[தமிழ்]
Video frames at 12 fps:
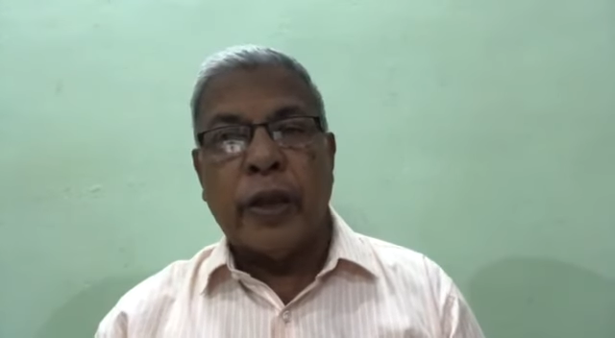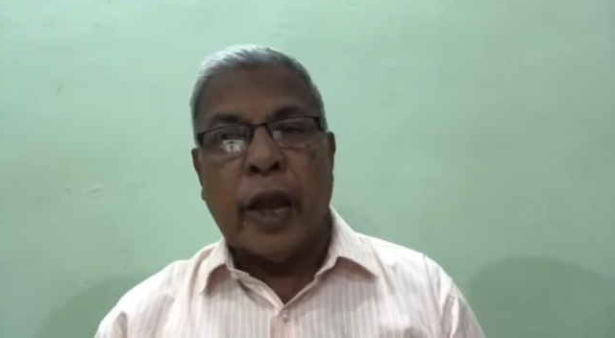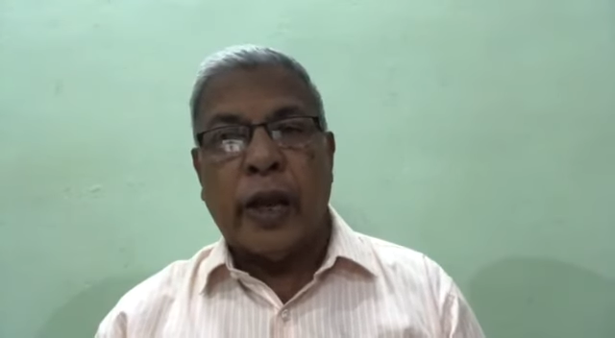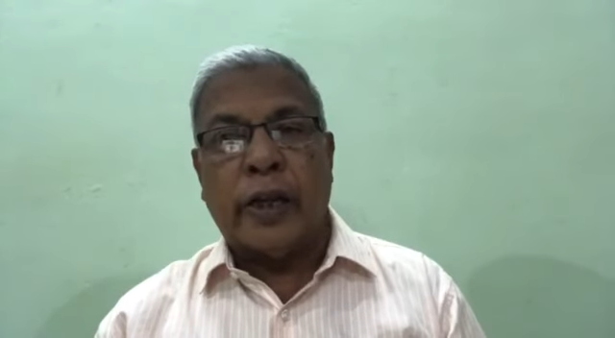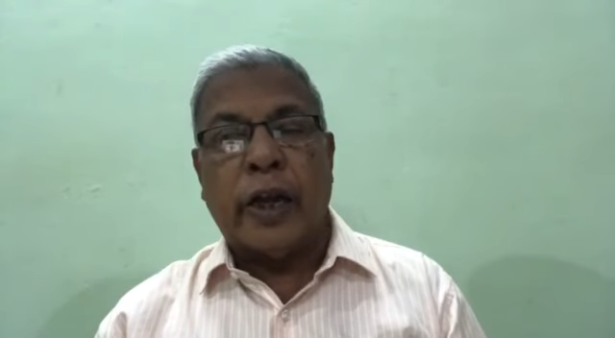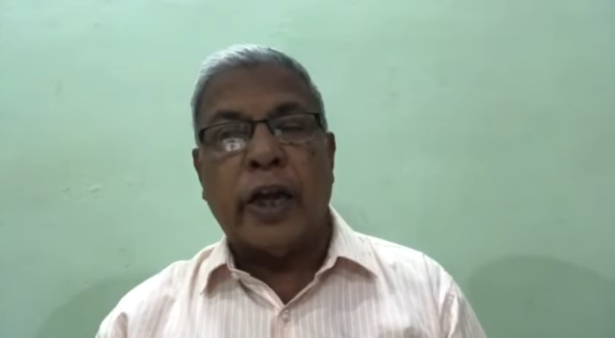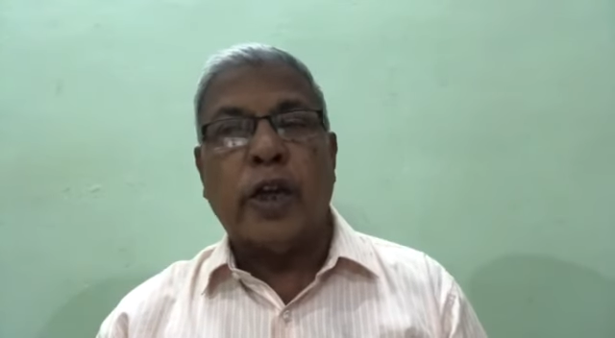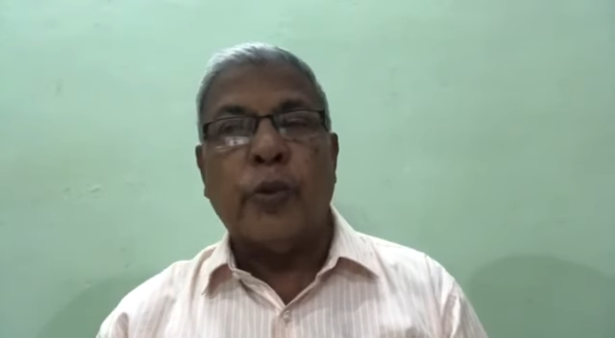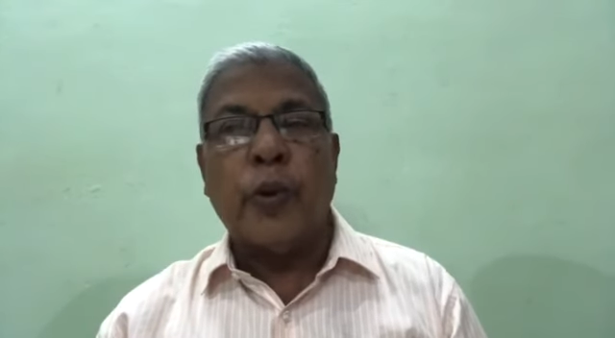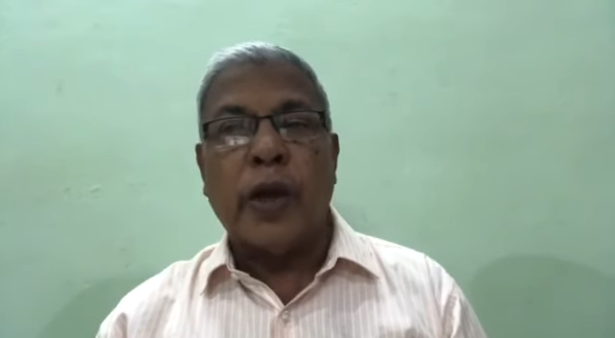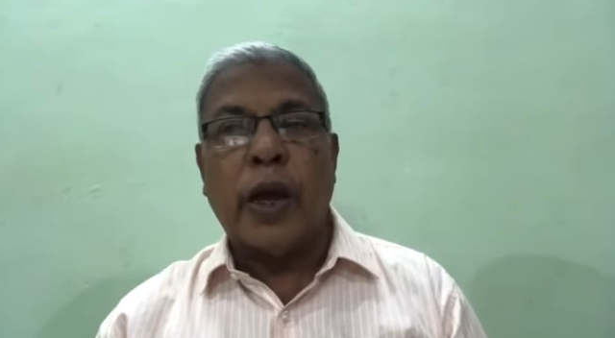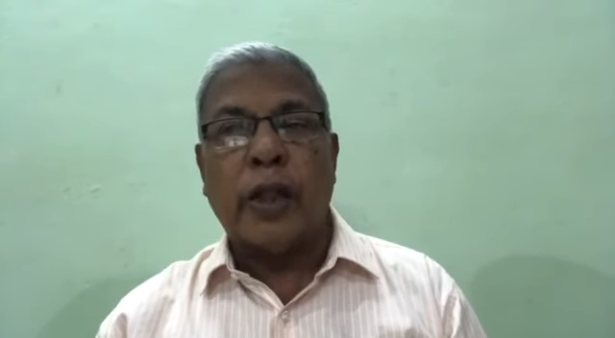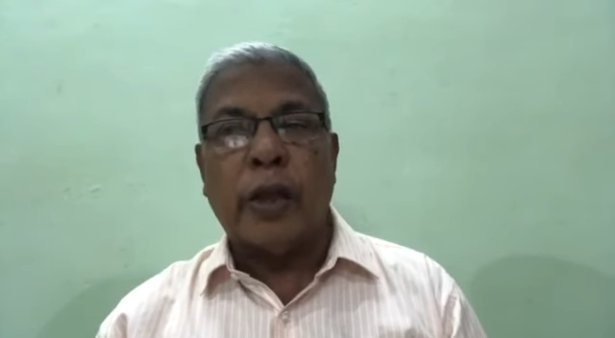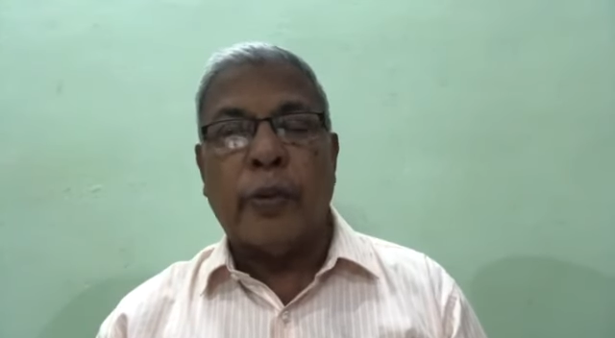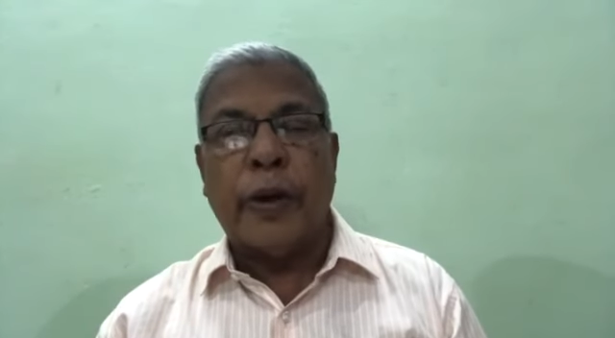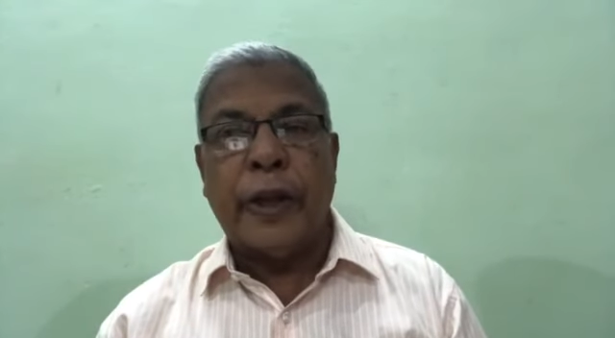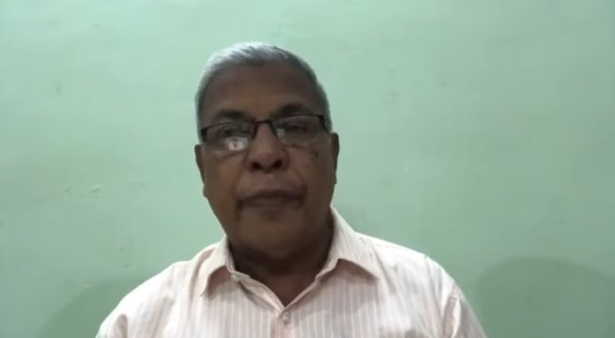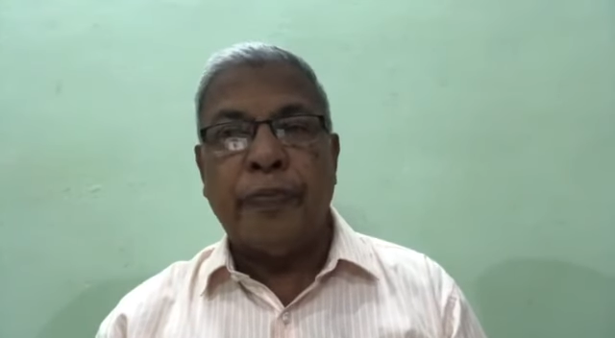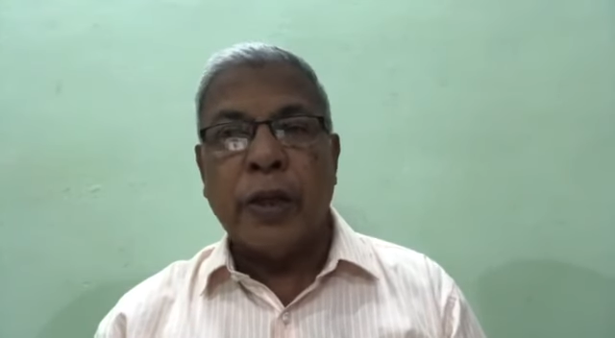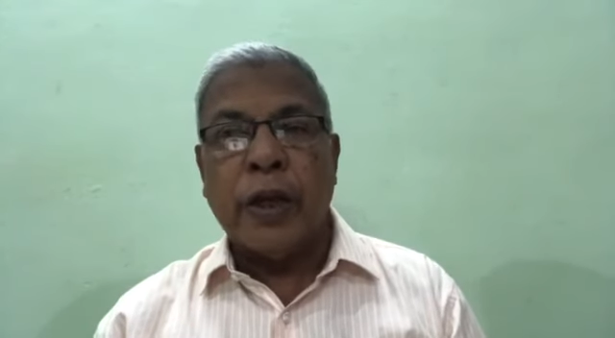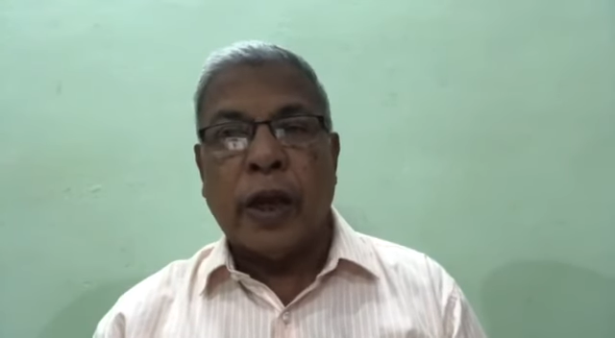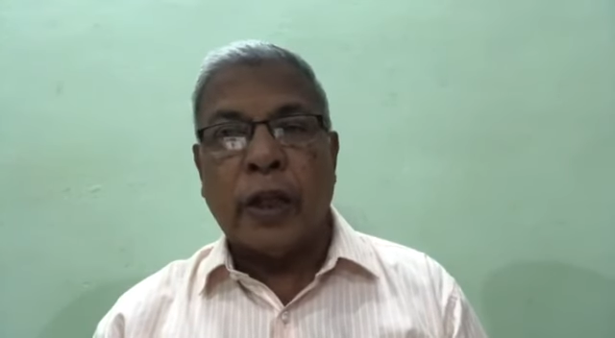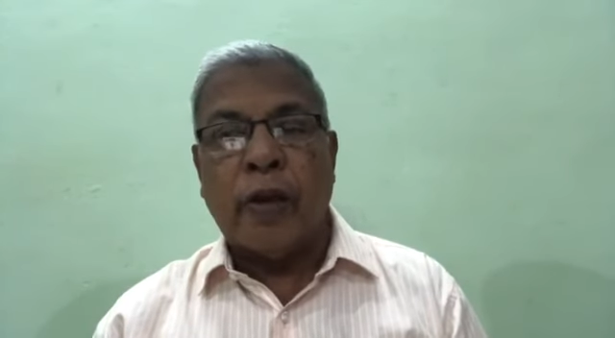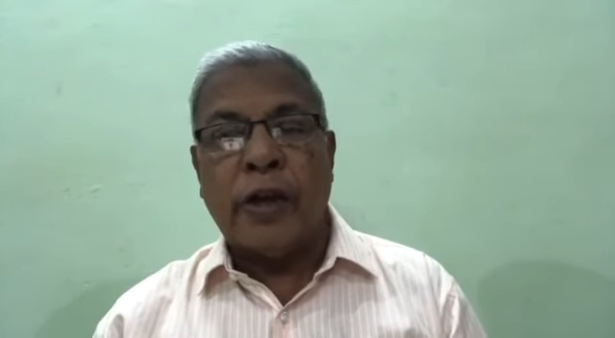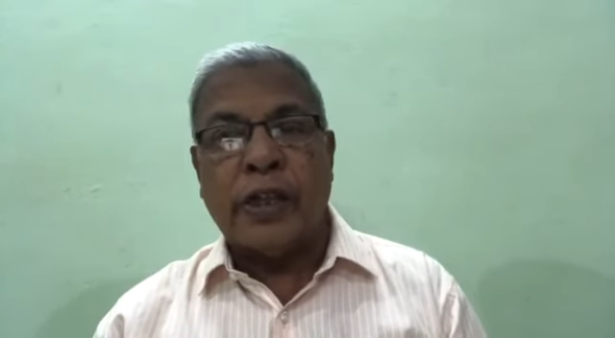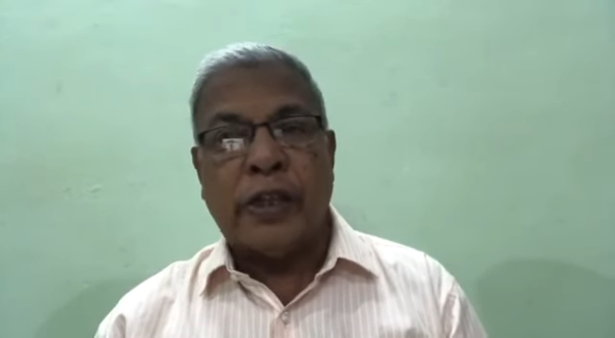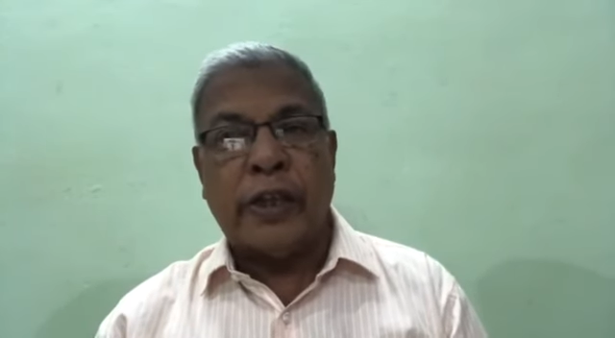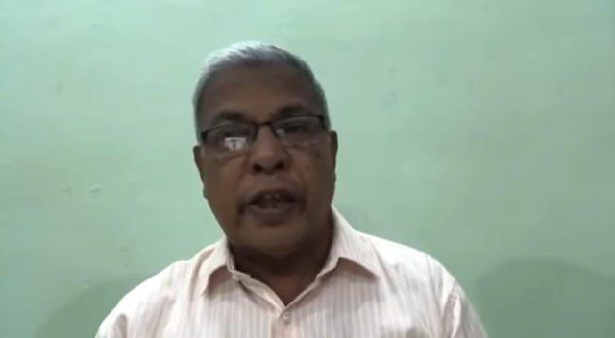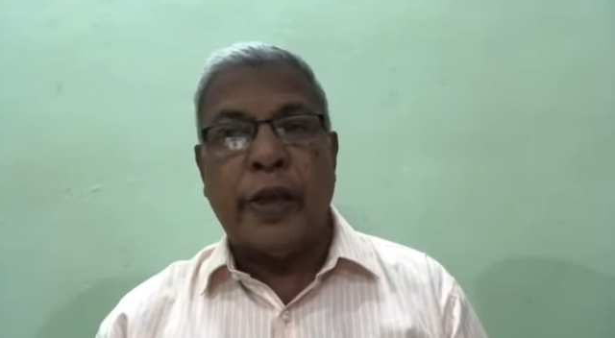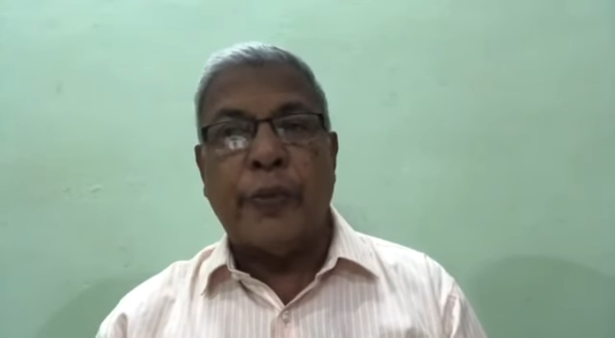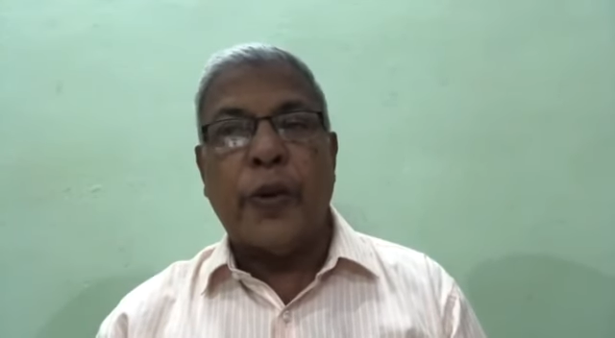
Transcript: நாங்கள் கெட்டு போகாதபடி கதா அவங்க சிதறி